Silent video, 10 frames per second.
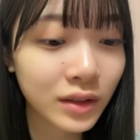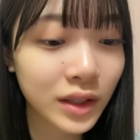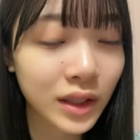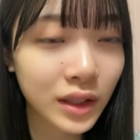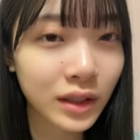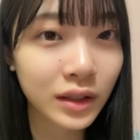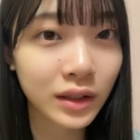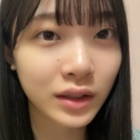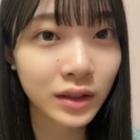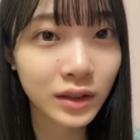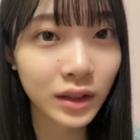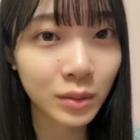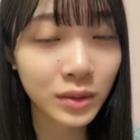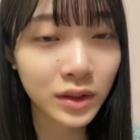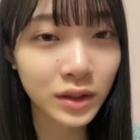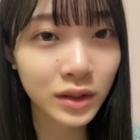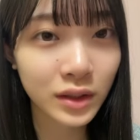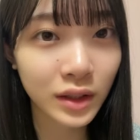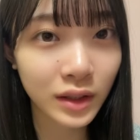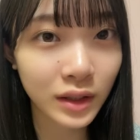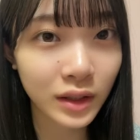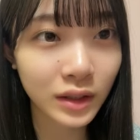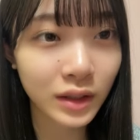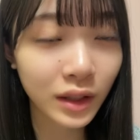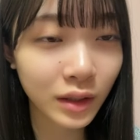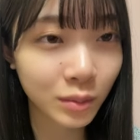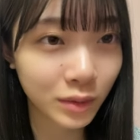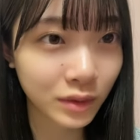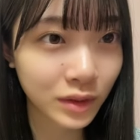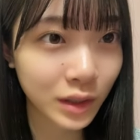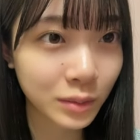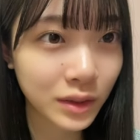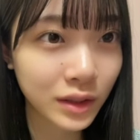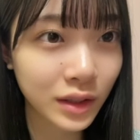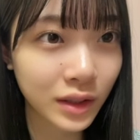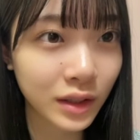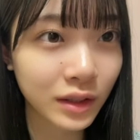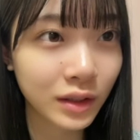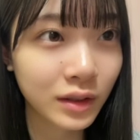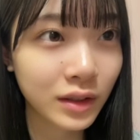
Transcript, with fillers: 手先が寒すぎて手がもう寒すぎて